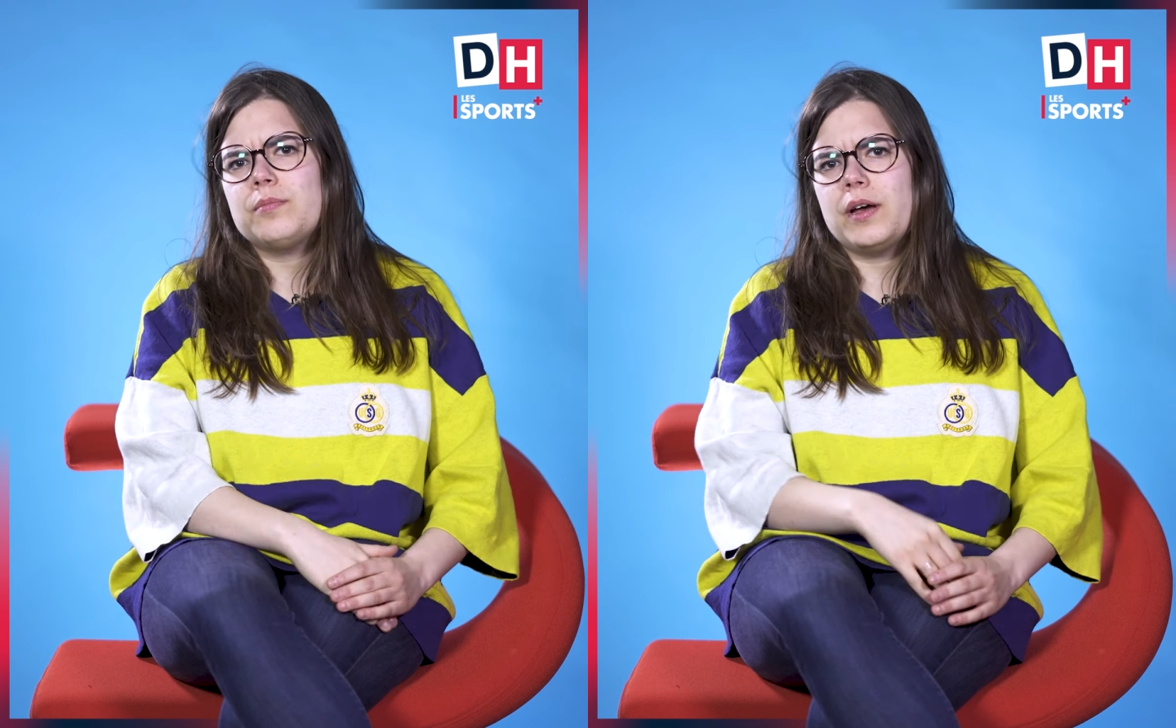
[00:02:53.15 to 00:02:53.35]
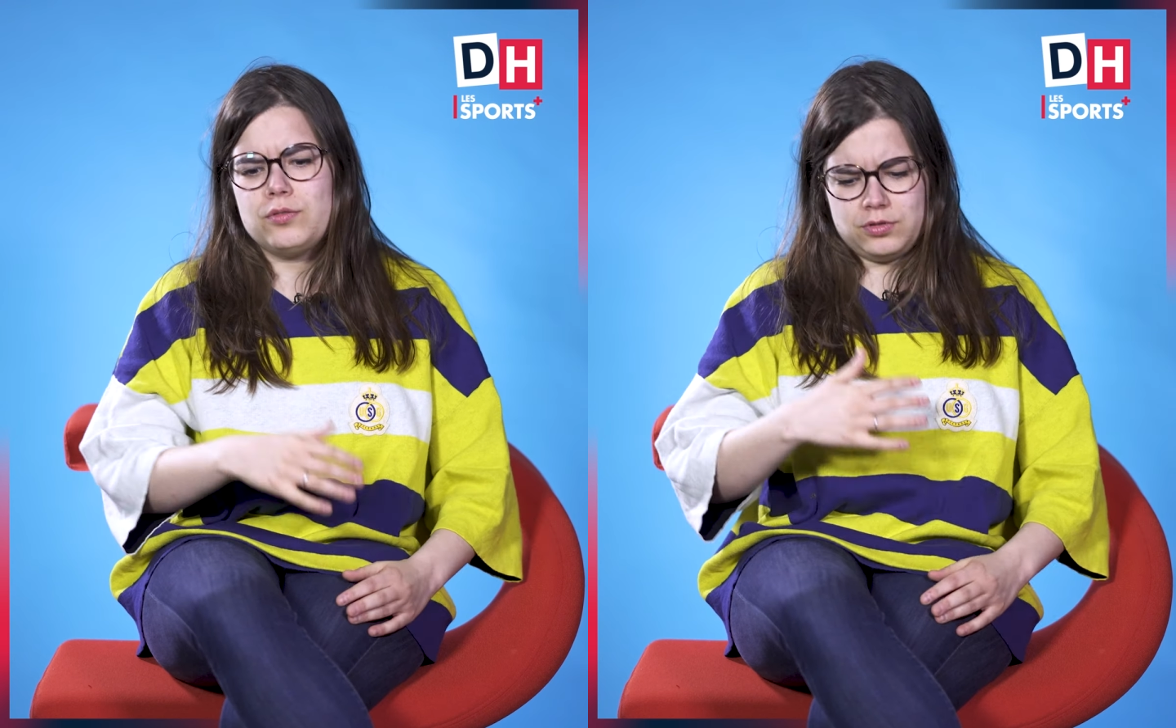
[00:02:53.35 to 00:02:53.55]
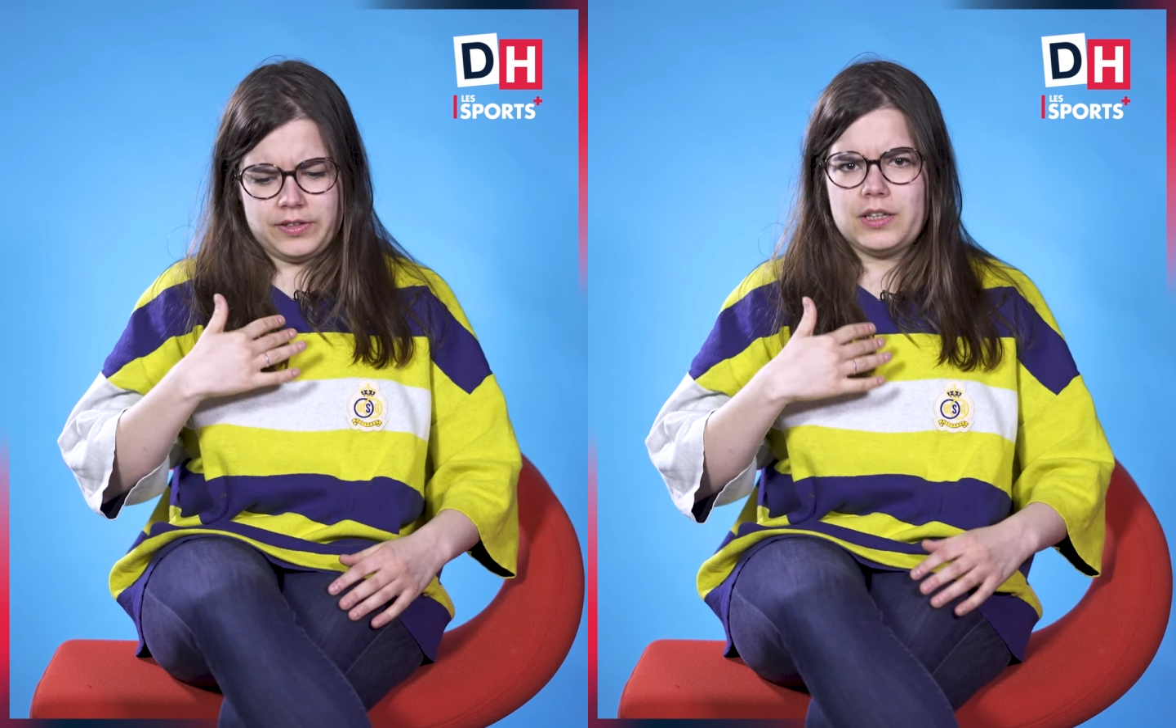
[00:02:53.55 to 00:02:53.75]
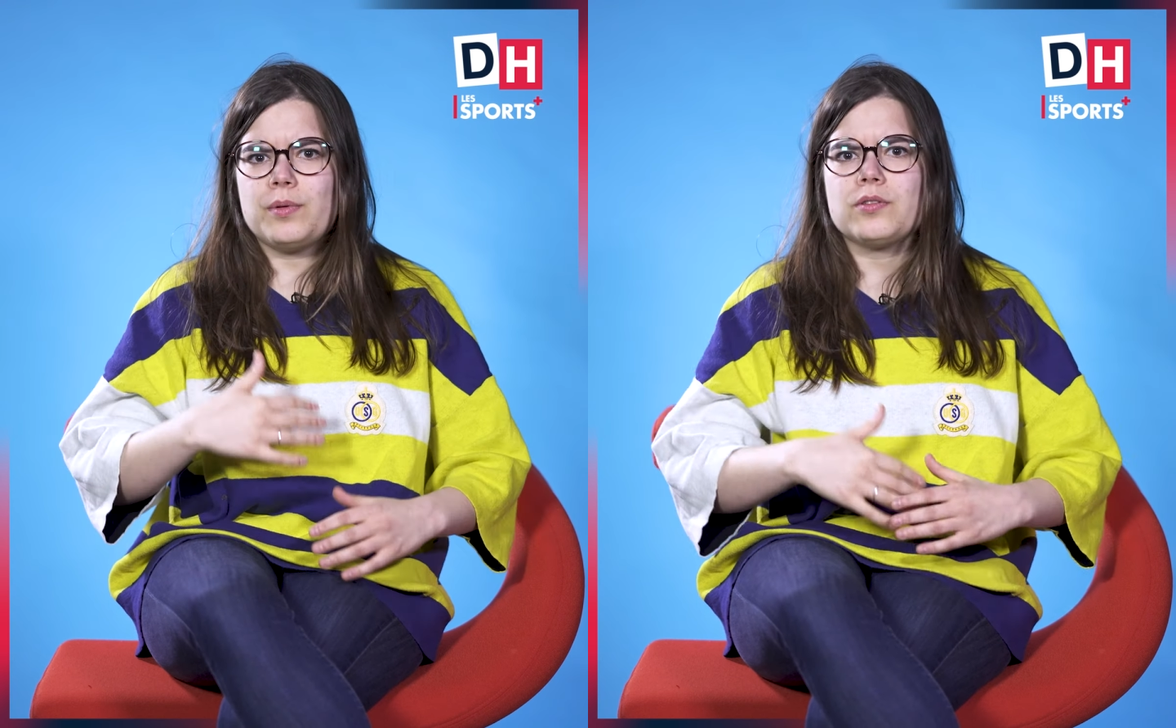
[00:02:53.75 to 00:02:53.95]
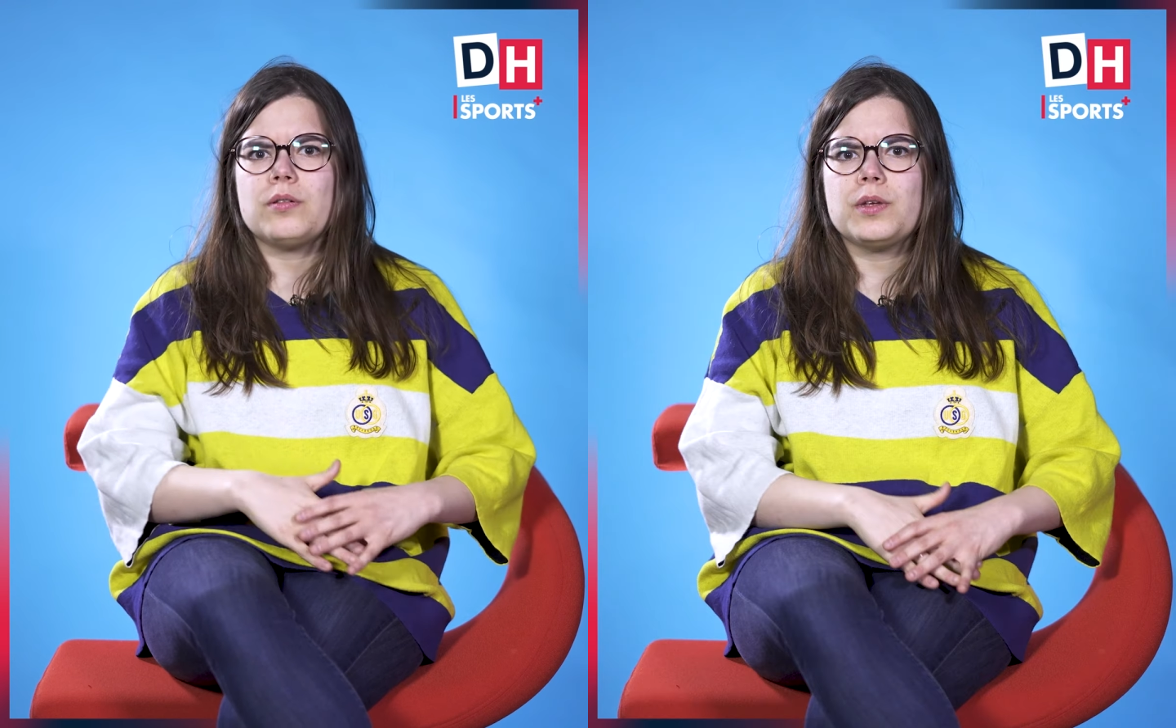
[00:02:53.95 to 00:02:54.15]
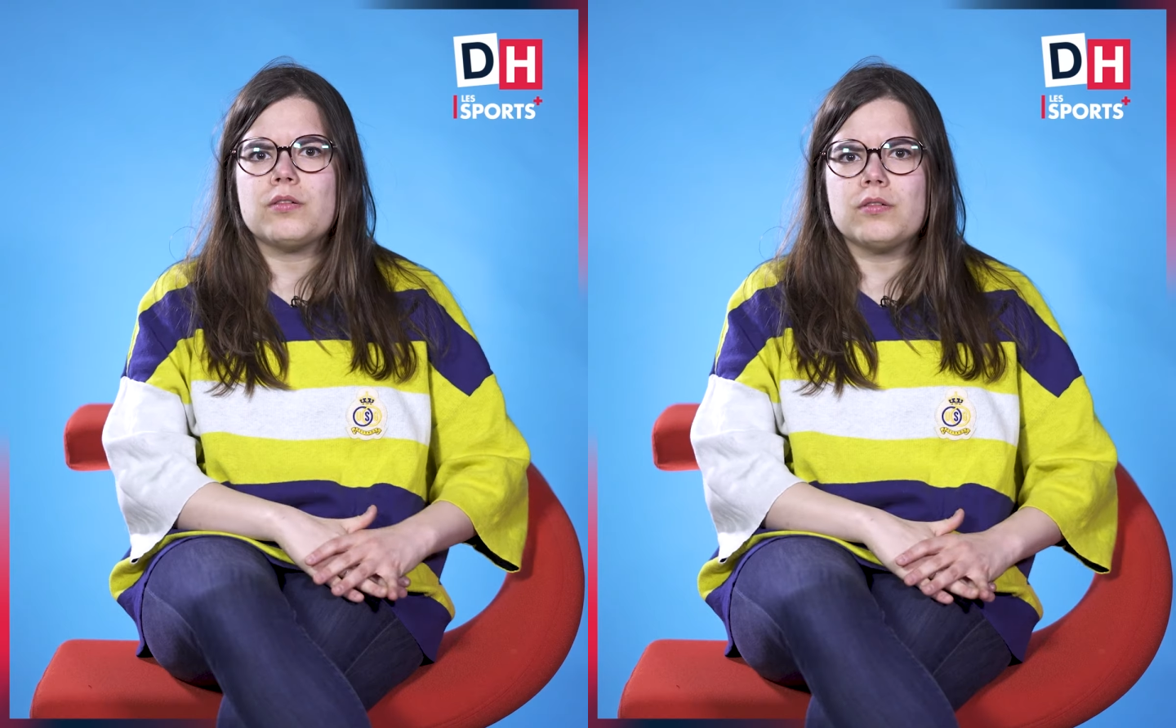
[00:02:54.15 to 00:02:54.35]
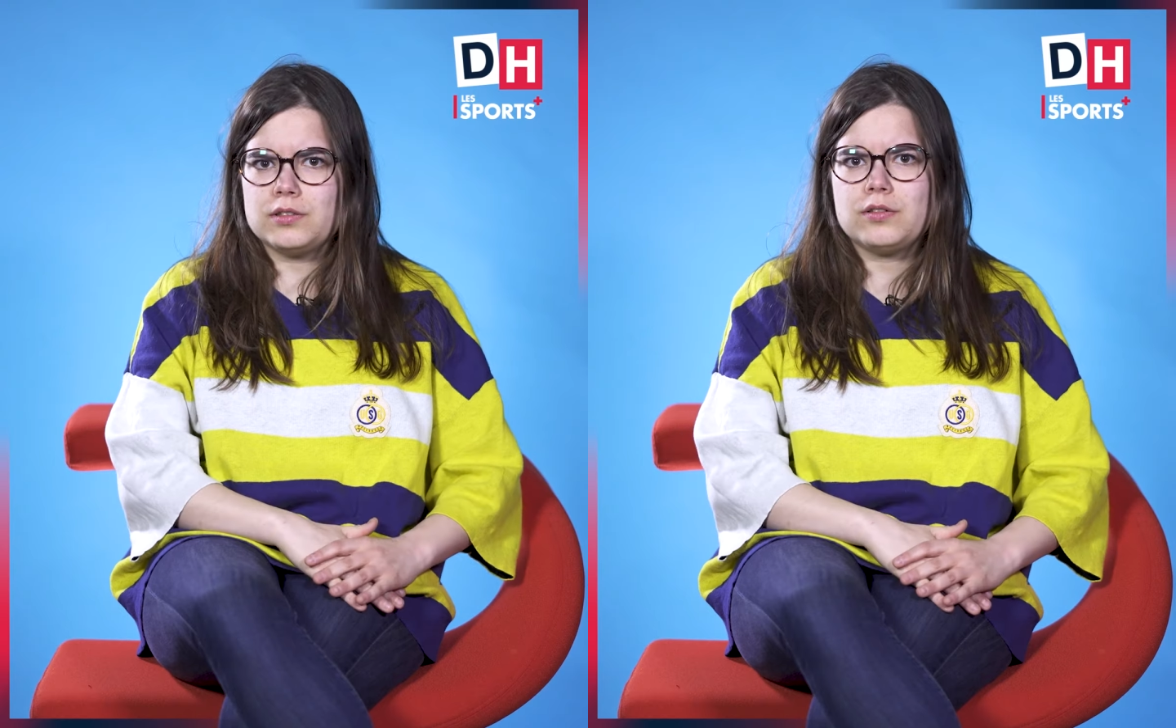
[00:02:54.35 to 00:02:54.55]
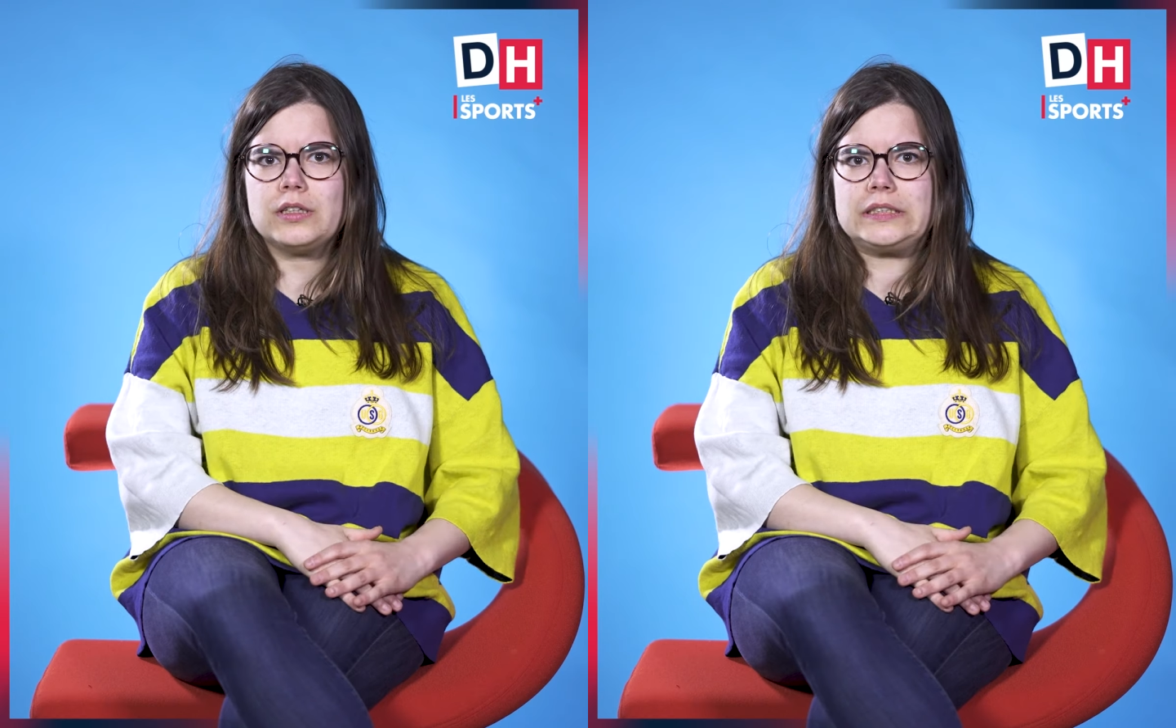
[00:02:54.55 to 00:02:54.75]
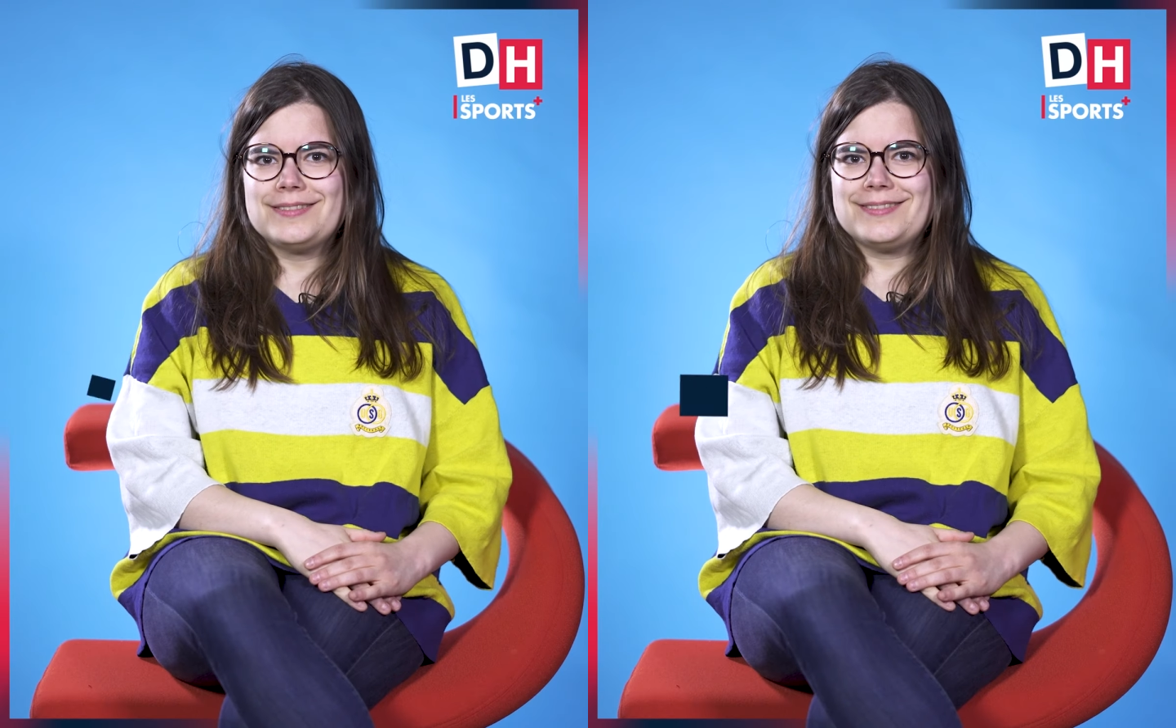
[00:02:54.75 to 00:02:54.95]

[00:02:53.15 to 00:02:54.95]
Pardon, je viens de taper sur le micro, désolée.